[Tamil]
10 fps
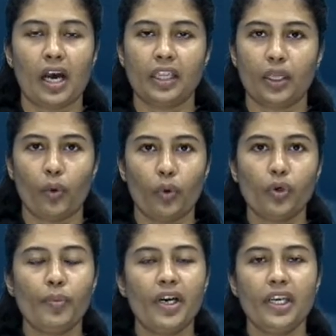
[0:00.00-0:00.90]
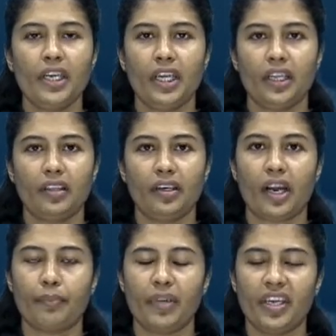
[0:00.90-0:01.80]
அந்த ஒரு மணி நேரத்தை
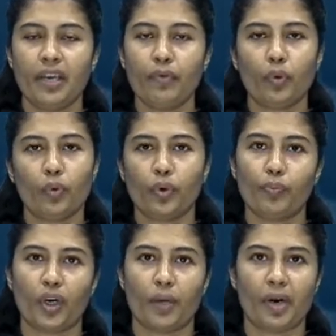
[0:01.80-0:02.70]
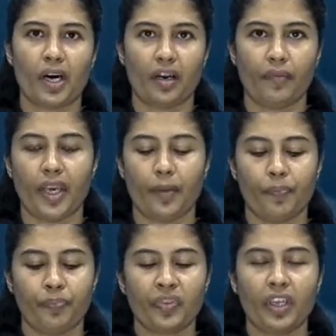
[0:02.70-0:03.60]
நாம் நினைவு கூறும் முகமாகவே
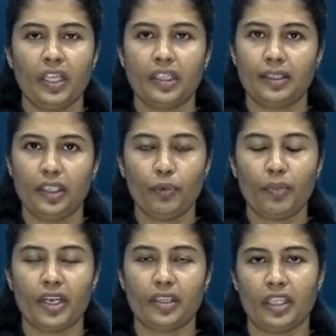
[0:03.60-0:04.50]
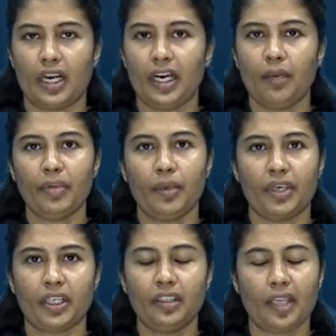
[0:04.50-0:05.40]
இந்த திருமணத்தியாழம்
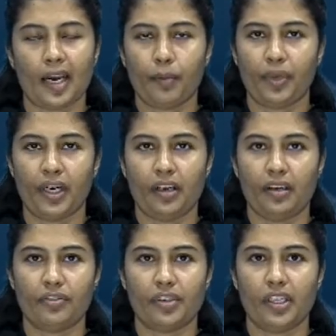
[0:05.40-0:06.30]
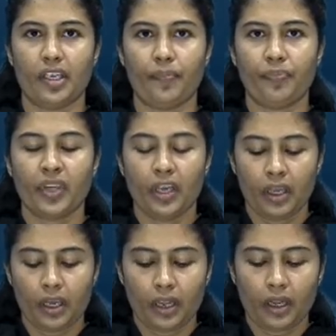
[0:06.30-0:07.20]
எமக்கு தரப்படுகின்றது
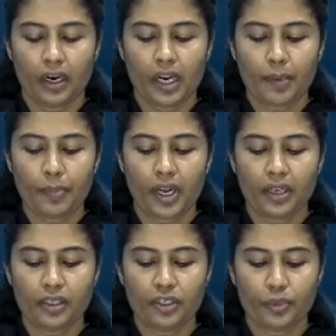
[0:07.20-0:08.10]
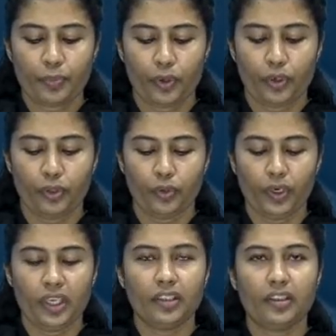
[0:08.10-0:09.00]
நாம் பார்க்கின்ற பொழுது
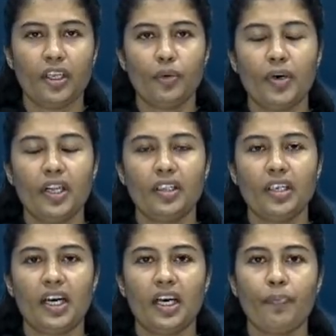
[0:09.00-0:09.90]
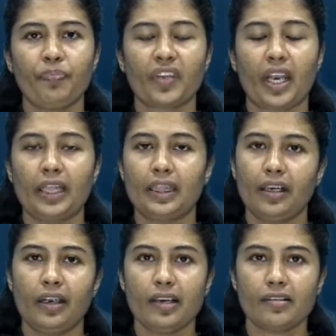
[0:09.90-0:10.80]
இந்த திருமணத்தியாழம்
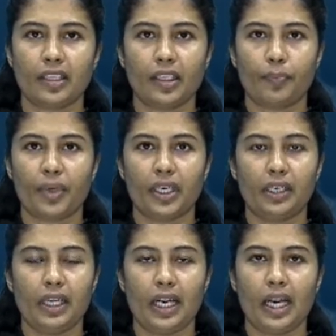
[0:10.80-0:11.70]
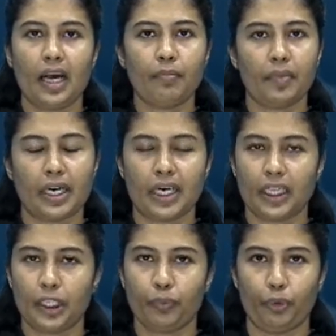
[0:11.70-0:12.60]
எத்தகைய சந்தர்ப்பங்களிலெல்லாம்
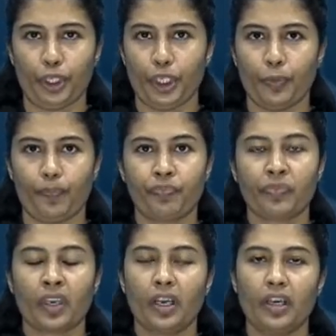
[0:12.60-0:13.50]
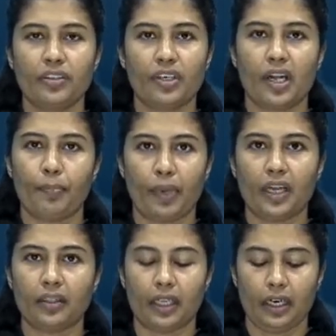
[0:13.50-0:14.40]
நடத்த முடியும் என்று நாம்
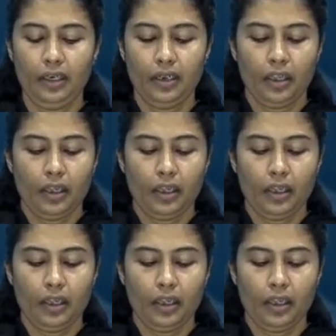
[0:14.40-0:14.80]
பார்த்தால்